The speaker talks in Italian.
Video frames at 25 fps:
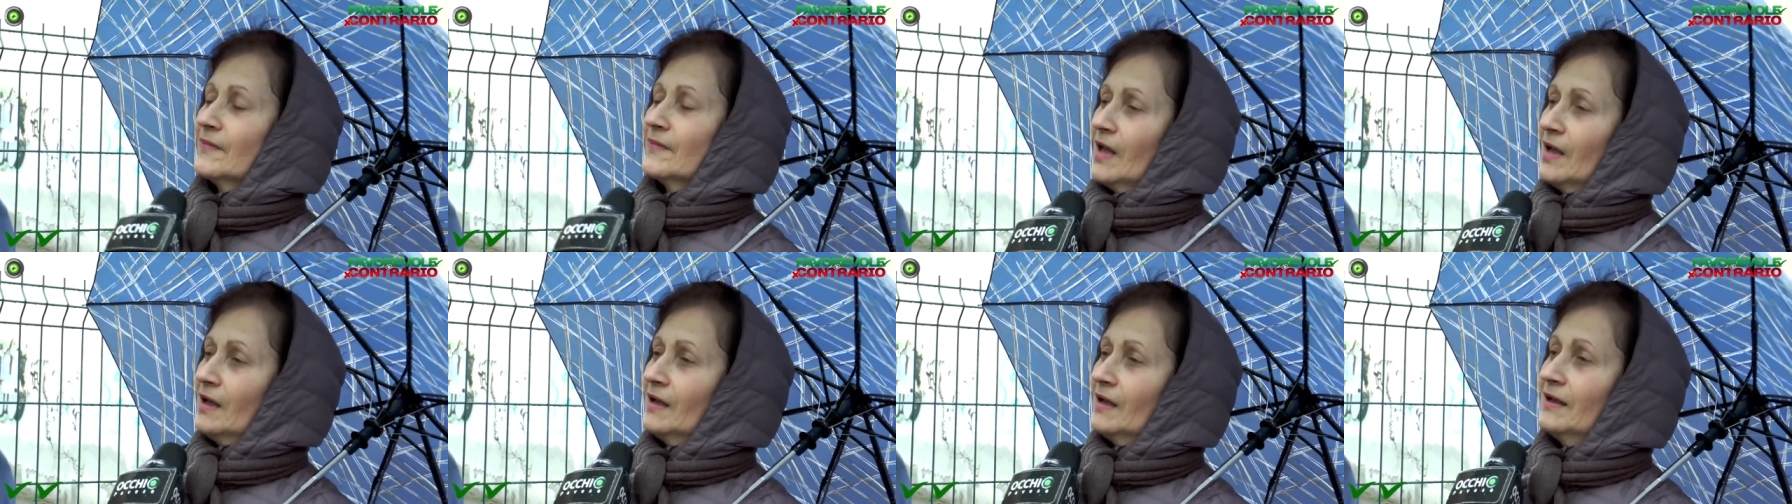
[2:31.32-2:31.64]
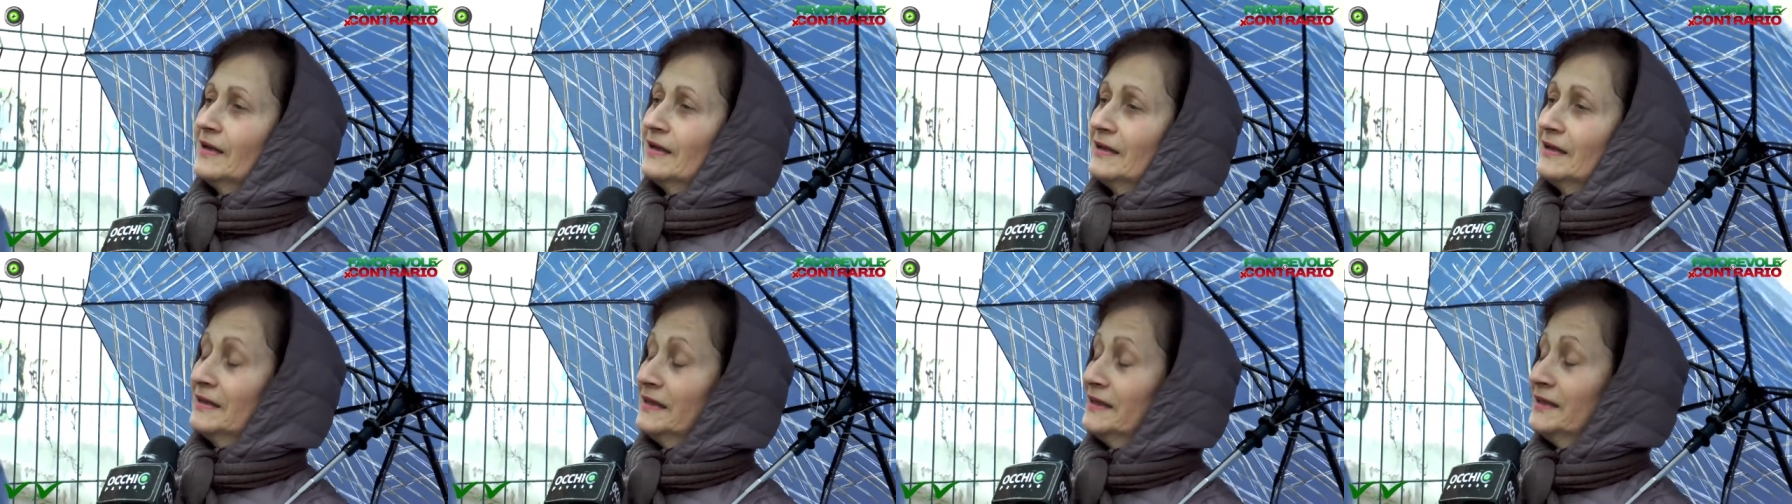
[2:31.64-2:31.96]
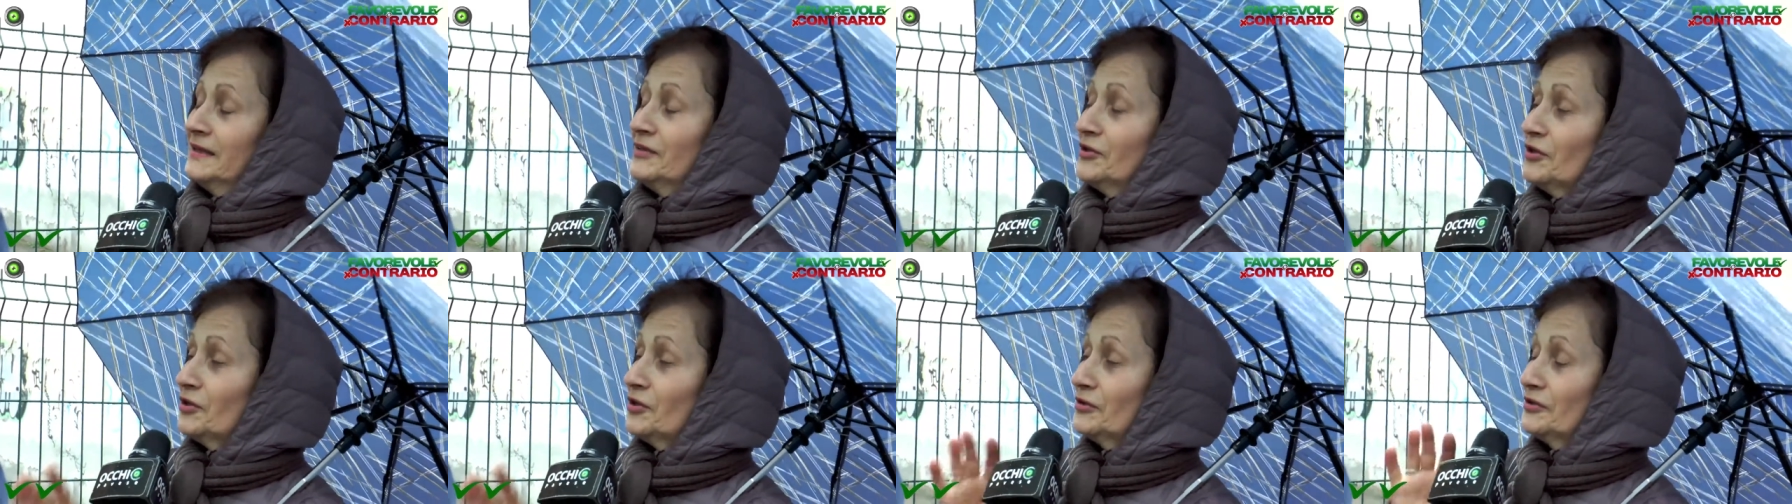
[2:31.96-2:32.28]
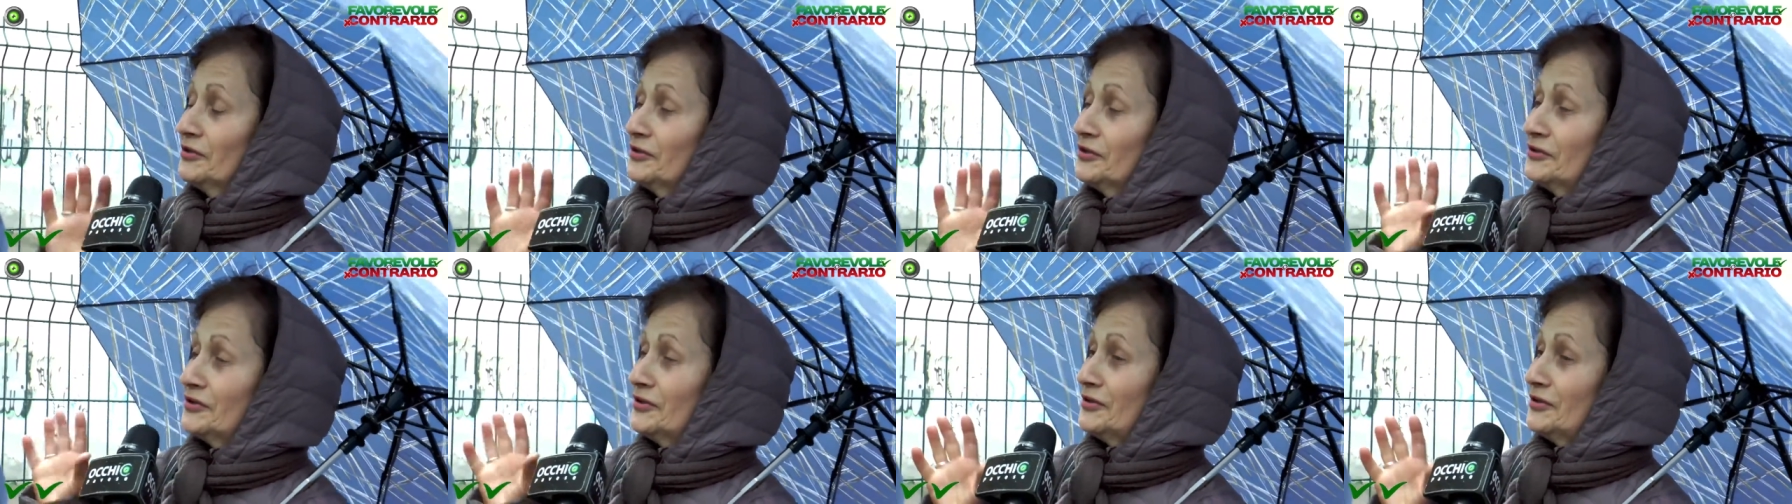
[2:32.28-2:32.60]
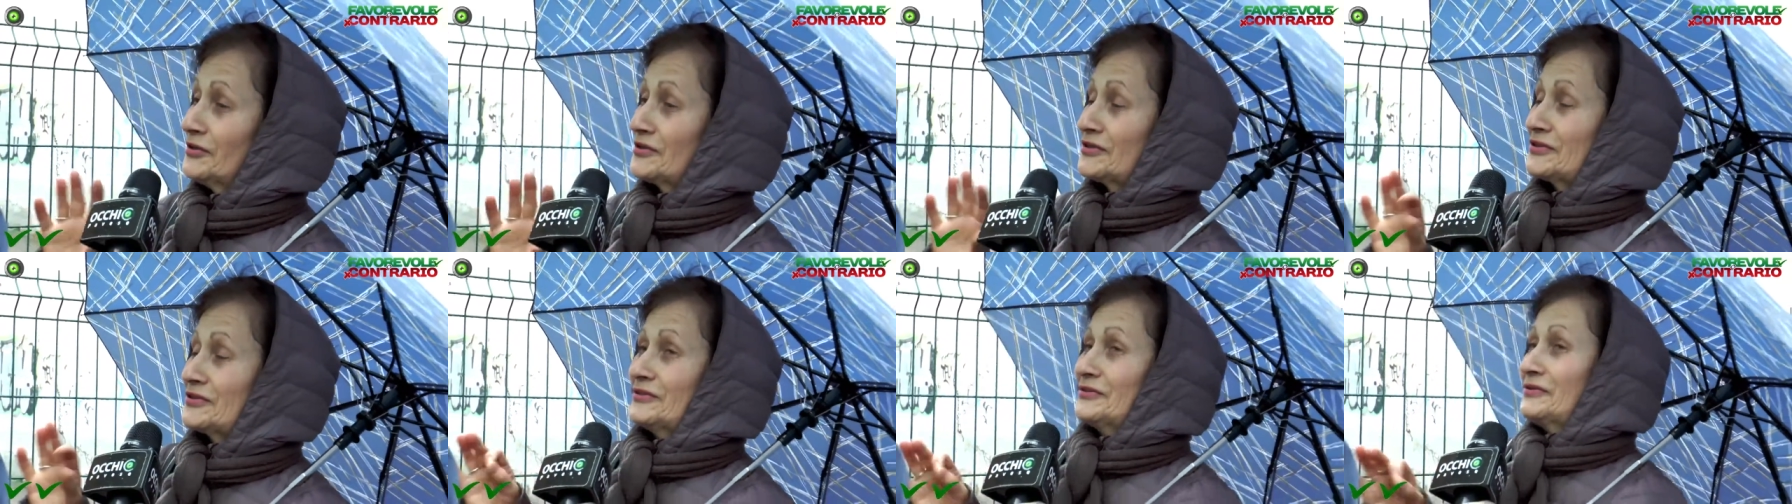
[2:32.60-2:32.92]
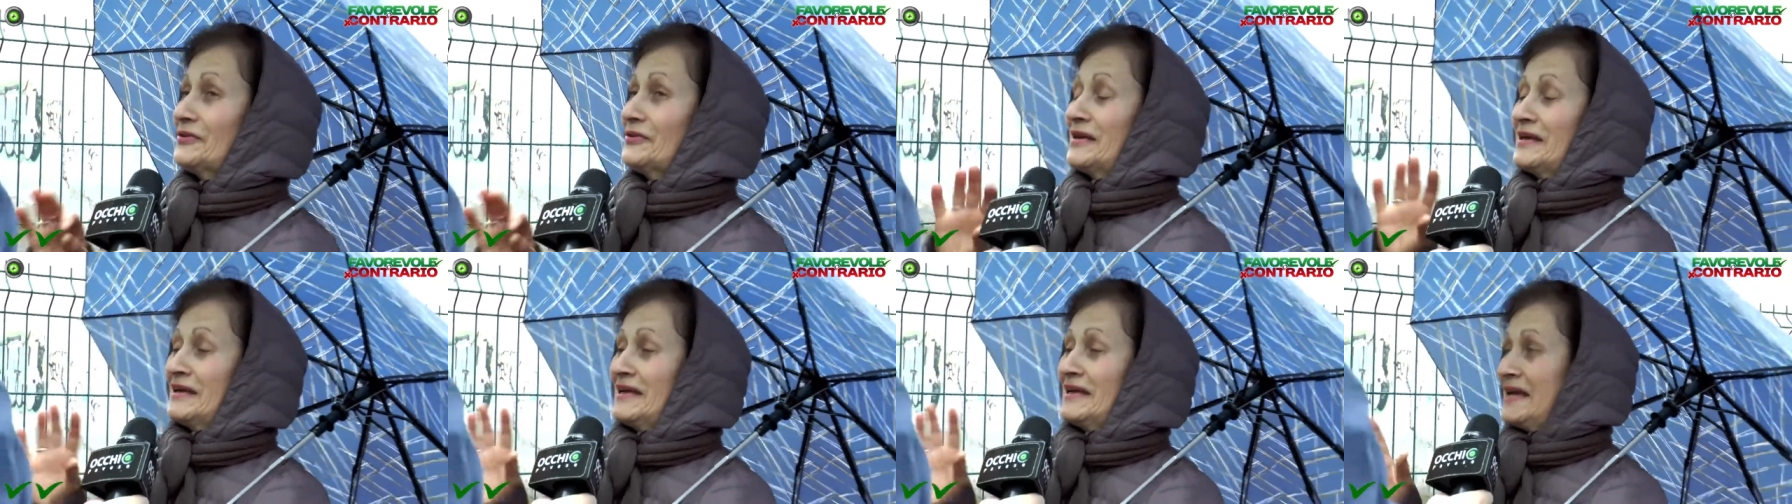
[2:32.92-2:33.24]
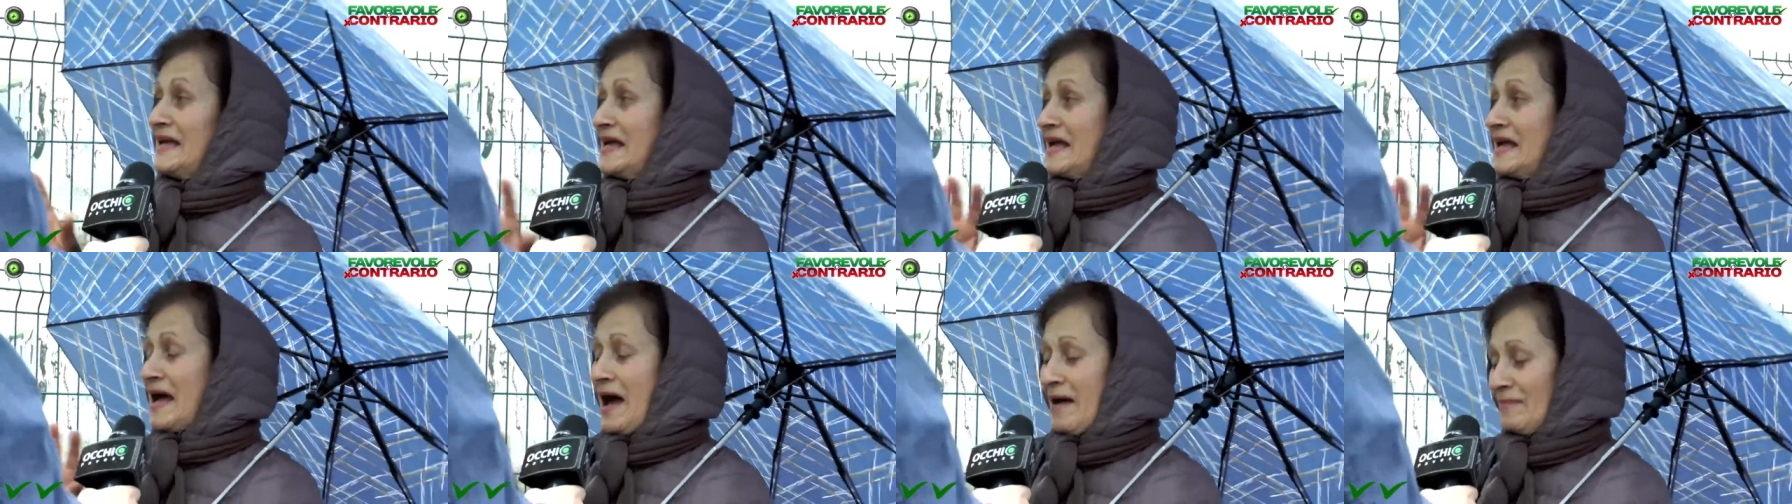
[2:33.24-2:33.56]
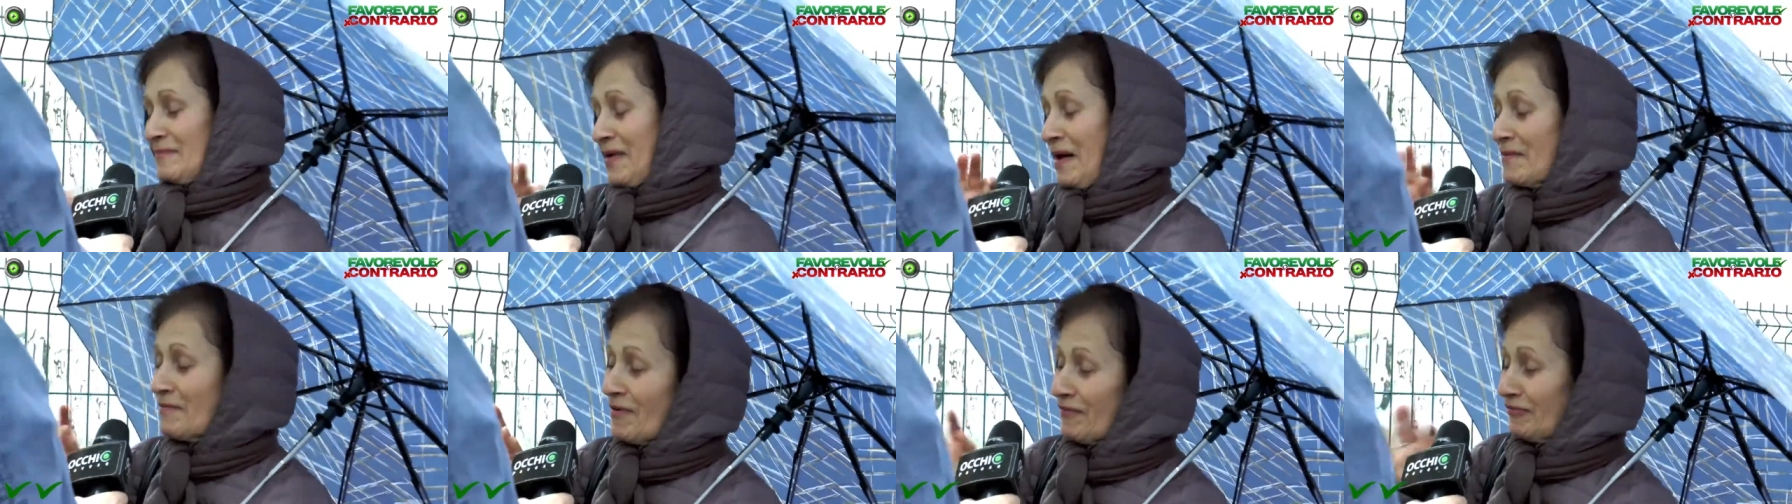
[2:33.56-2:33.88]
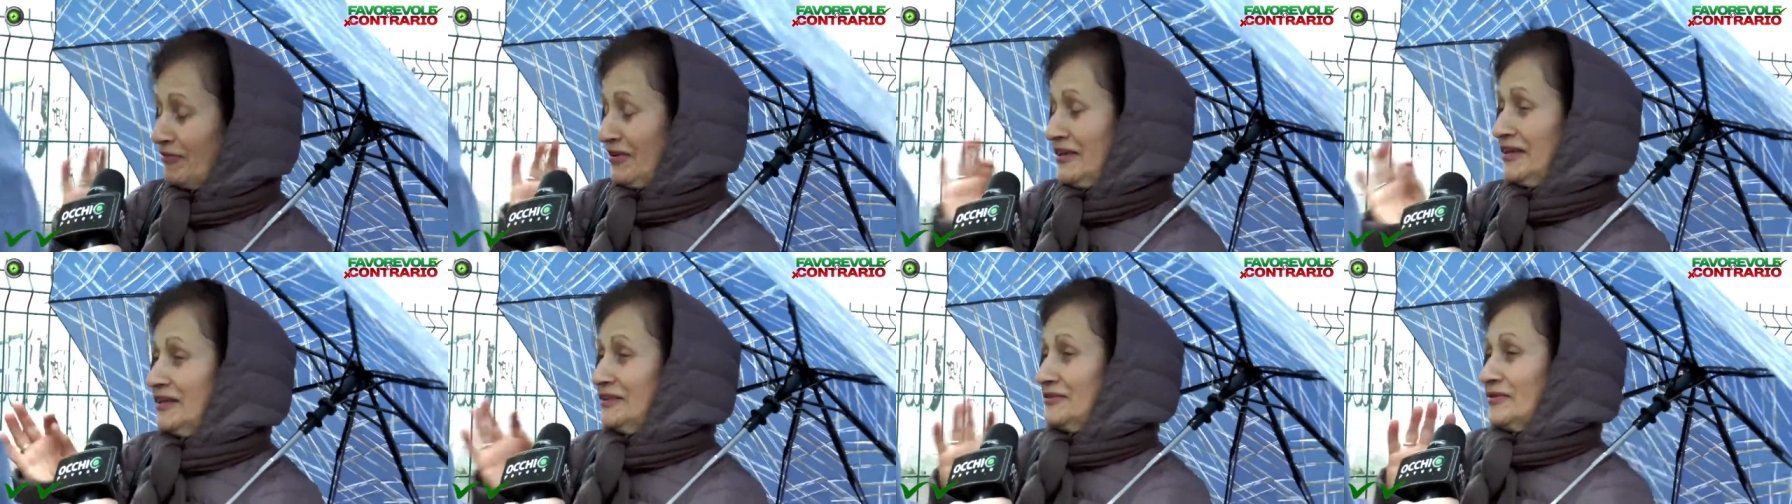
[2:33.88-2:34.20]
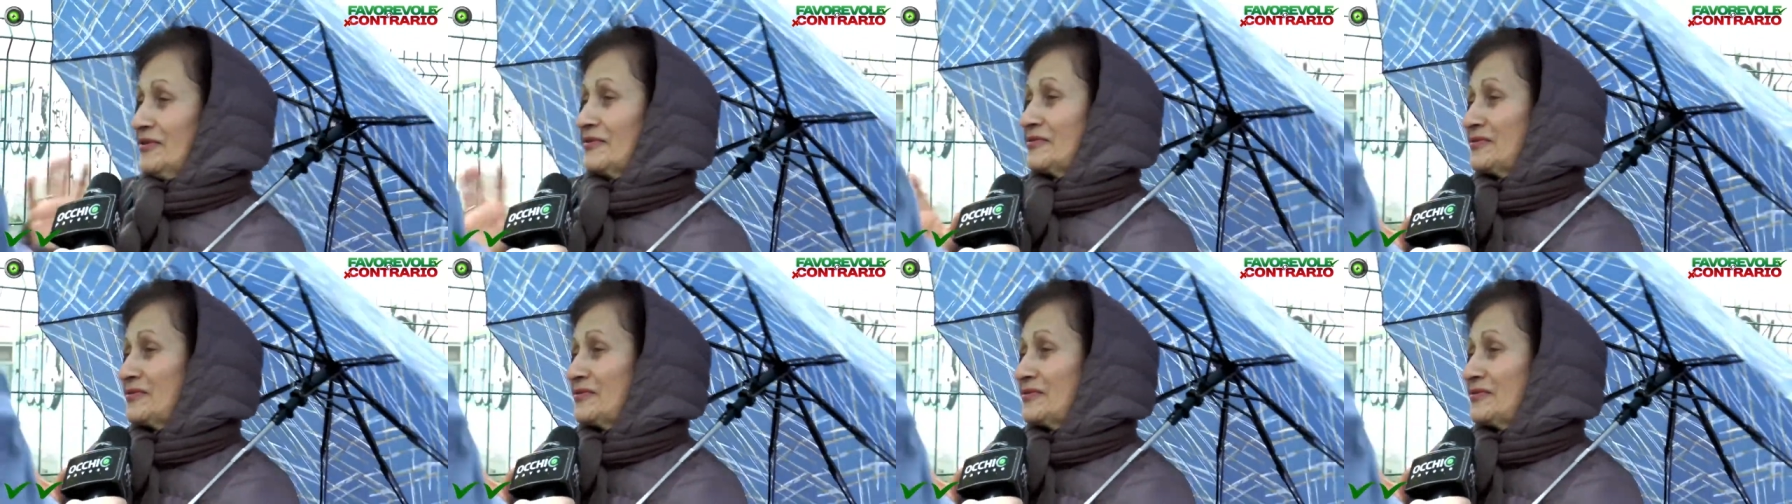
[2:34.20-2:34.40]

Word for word: Eh, eh, no, no, non lo so, noi abbiamo finito